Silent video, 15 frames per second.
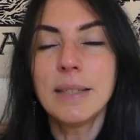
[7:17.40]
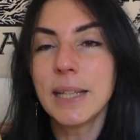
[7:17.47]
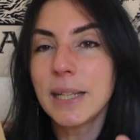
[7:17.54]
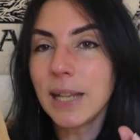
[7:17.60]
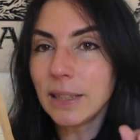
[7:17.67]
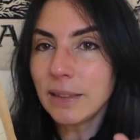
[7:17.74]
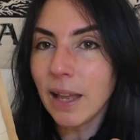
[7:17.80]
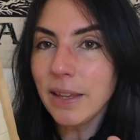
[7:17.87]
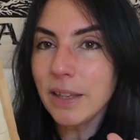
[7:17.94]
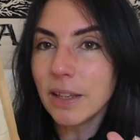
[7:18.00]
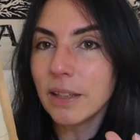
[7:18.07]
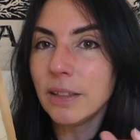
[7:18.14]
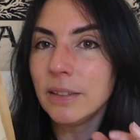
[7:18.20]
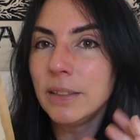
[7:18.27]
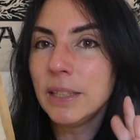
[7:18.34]
que la
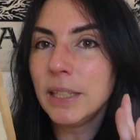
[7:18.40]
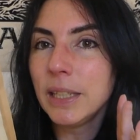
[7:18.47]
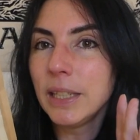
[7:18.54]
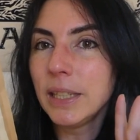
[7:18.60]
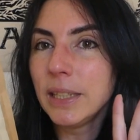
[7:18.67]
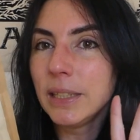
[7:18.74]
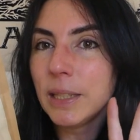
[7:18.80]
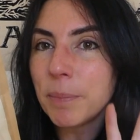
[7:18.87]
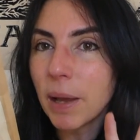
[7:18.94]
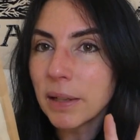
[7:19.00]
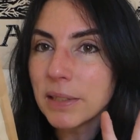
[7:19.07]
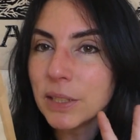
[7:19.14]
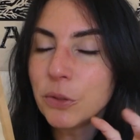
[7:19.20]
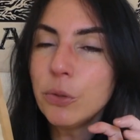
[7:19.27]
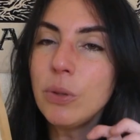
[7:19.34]
taille des,
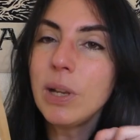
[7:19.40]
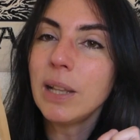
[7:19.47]
particules,